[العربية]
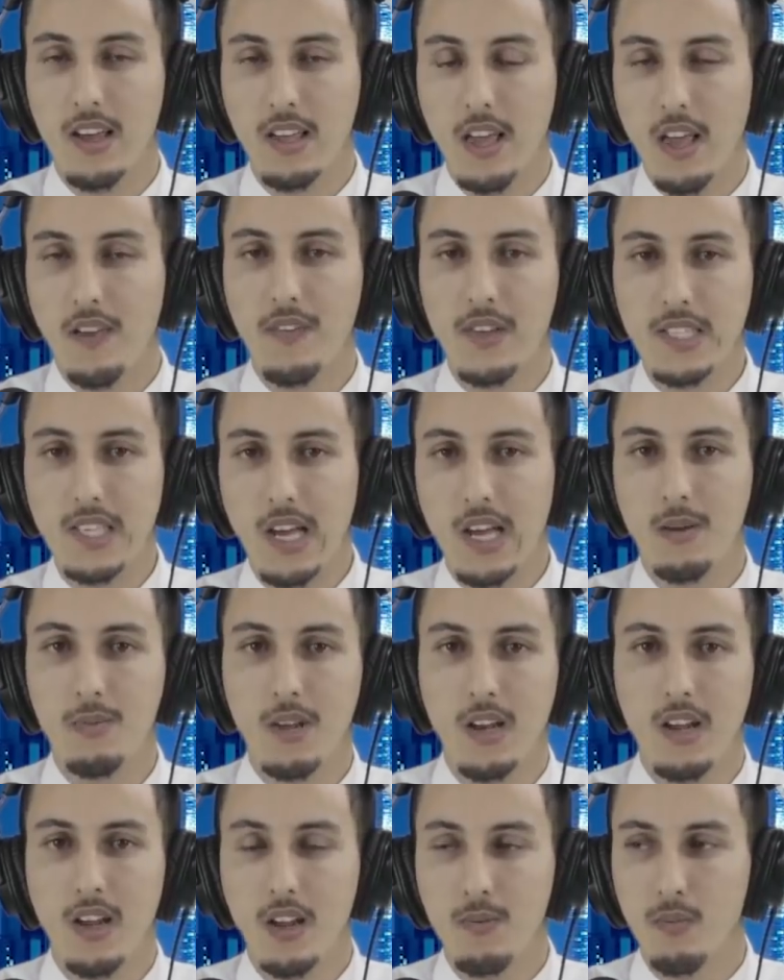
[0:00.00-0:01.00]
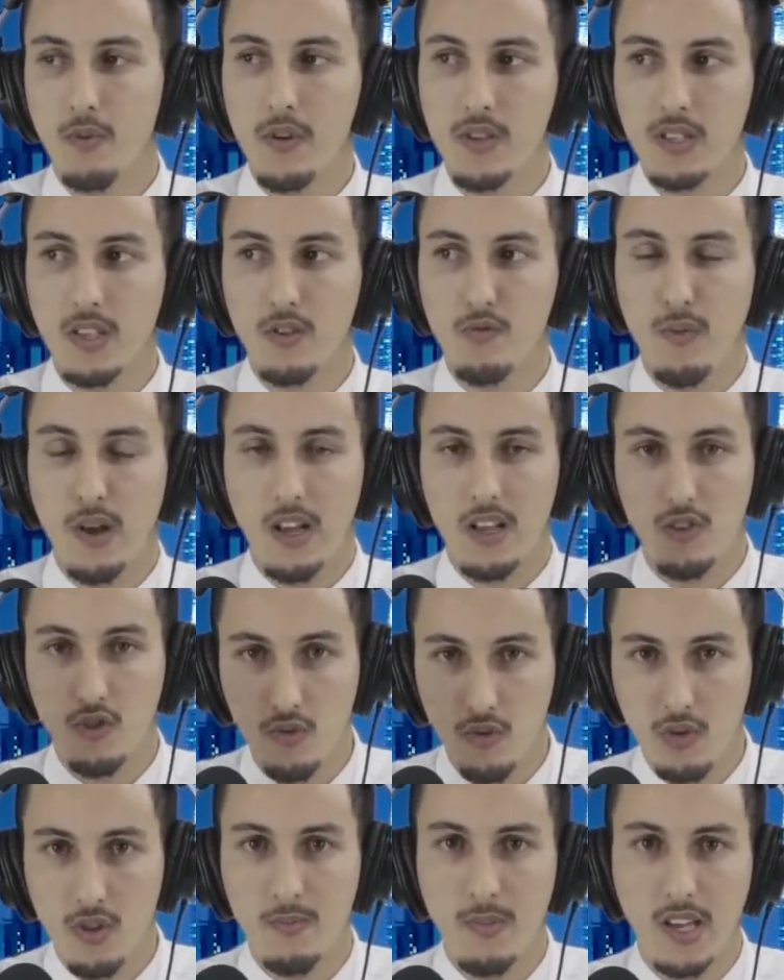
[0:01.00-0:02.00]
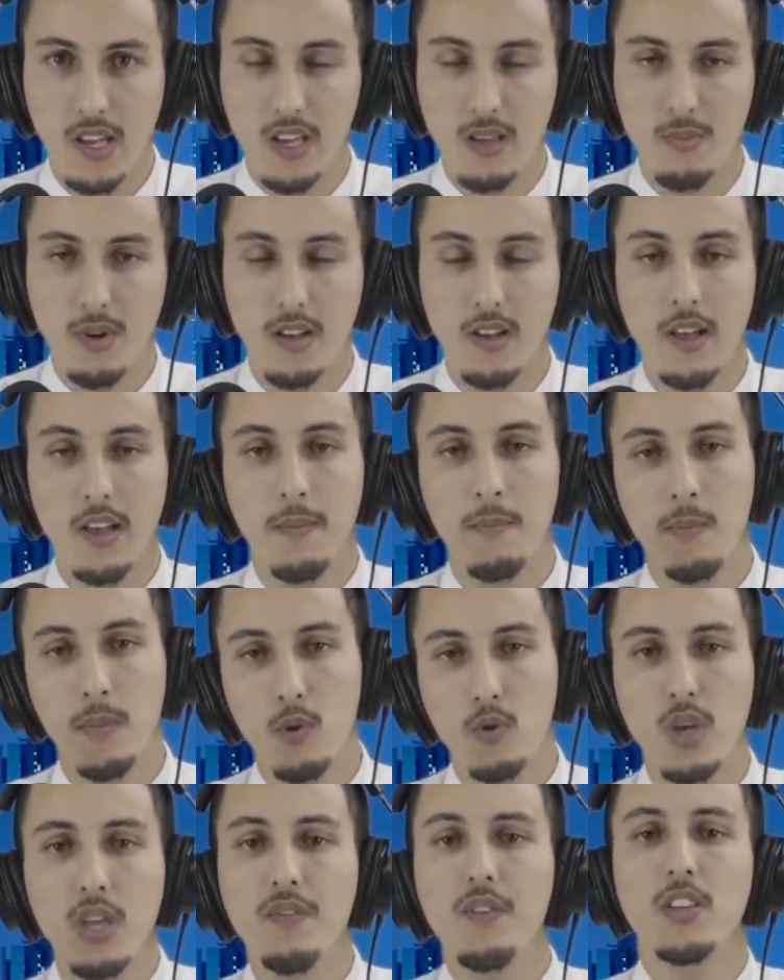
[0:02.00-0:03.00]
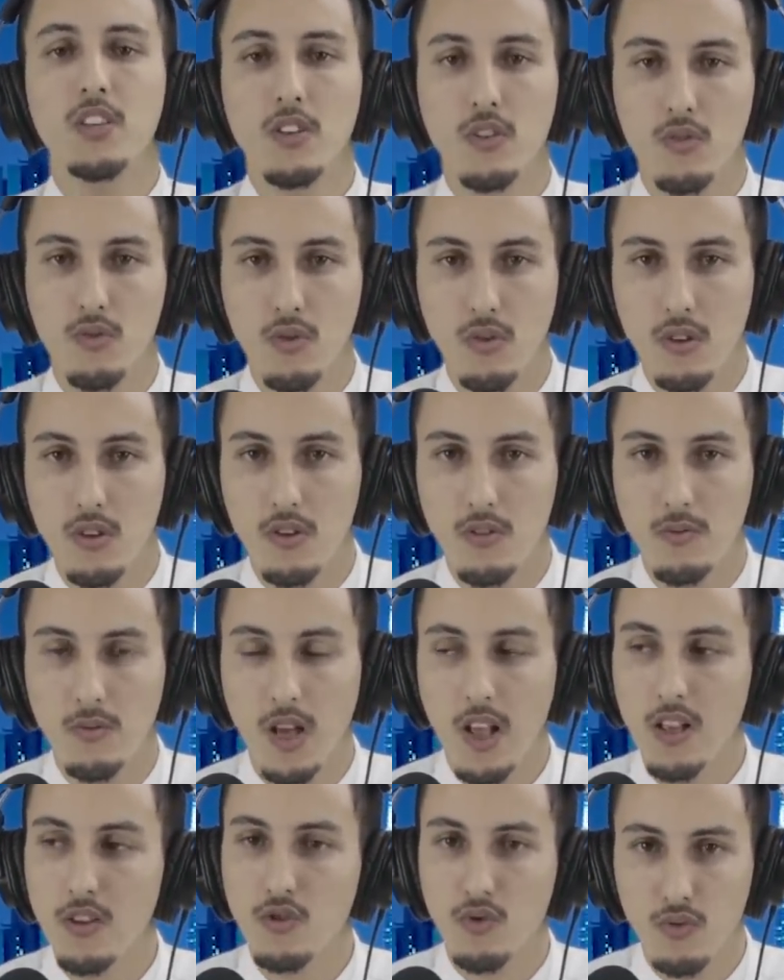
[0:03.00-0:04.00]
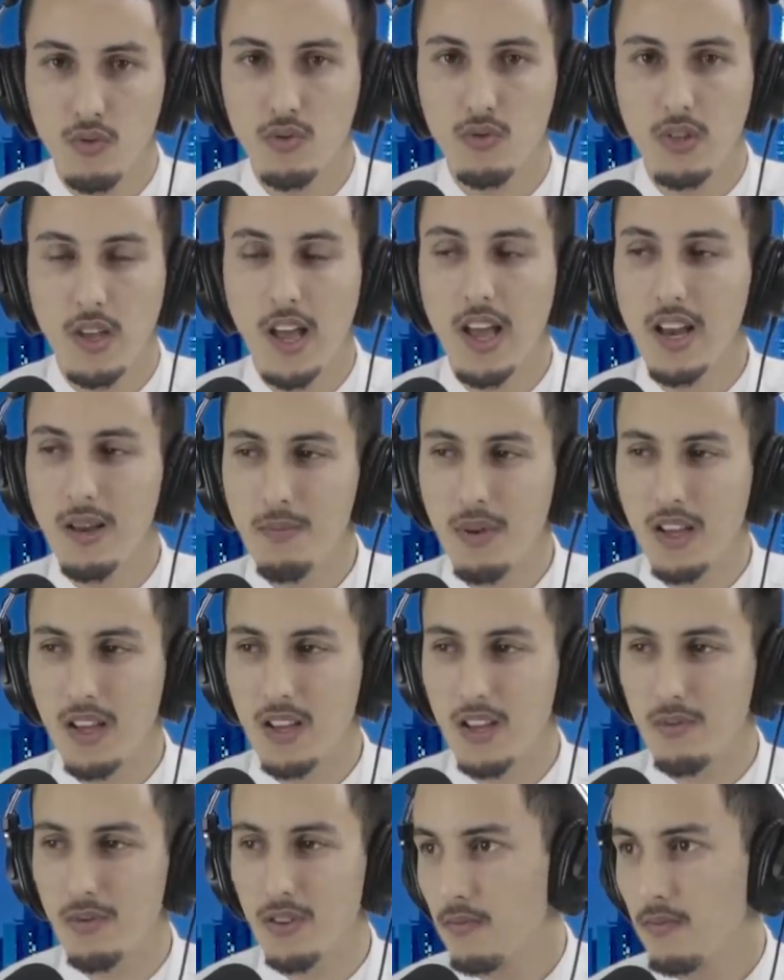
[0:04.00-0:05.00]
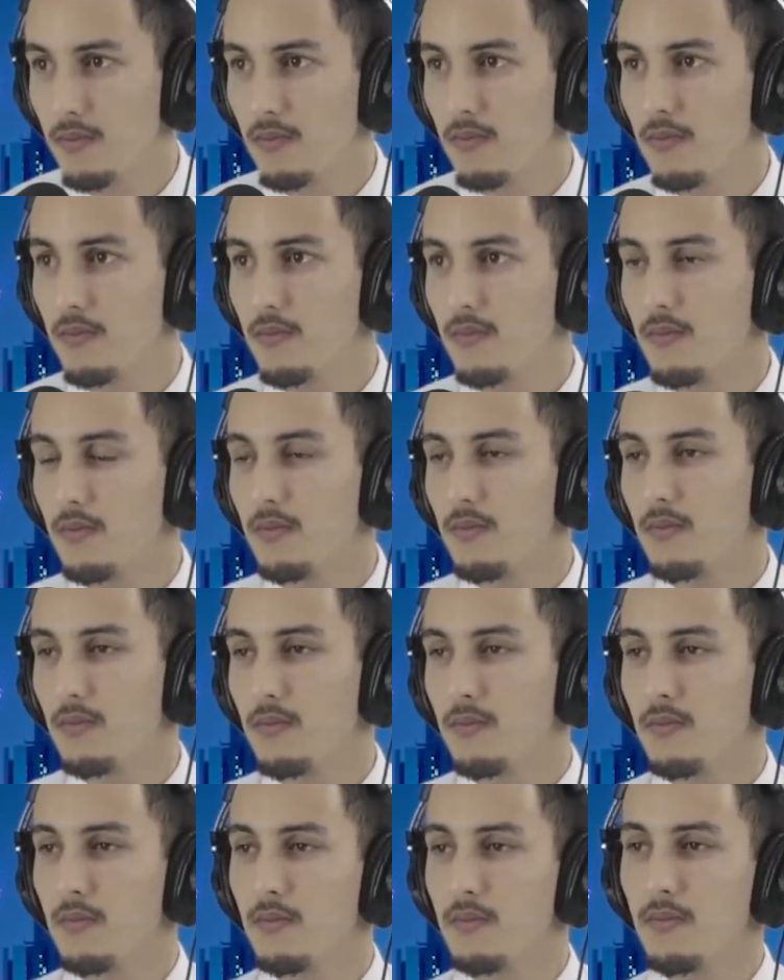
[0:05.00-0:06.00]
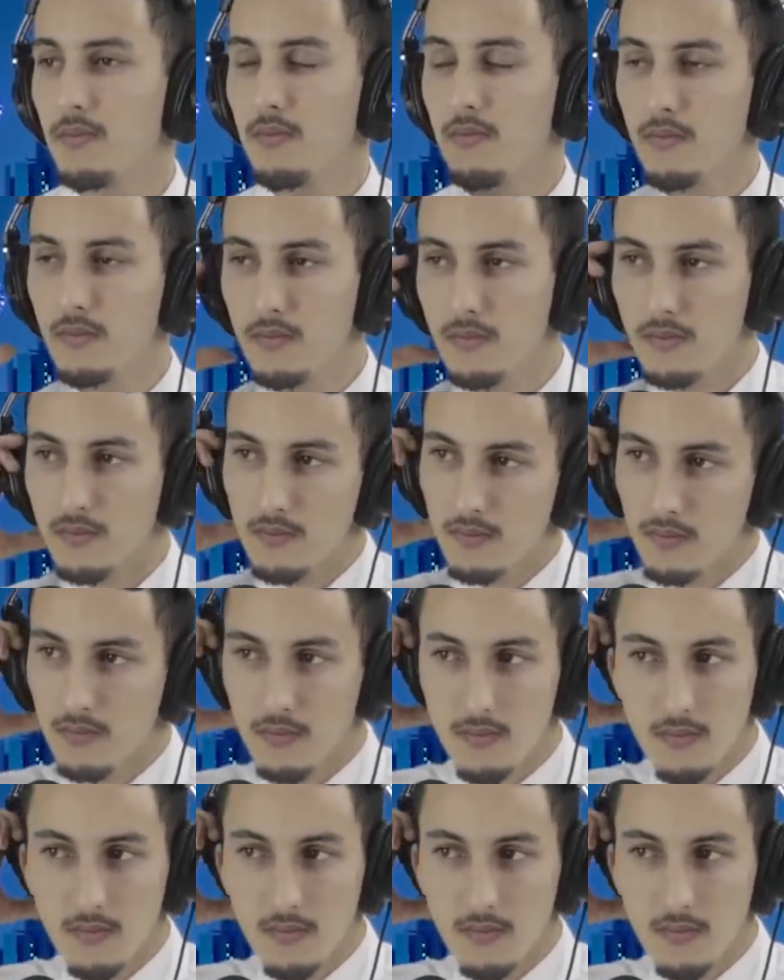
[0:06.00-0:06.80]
كيف تعامل البوليزاريو مع الجنود المغاربه وكيفاش ردوا عليهم الجنود المغاربه صور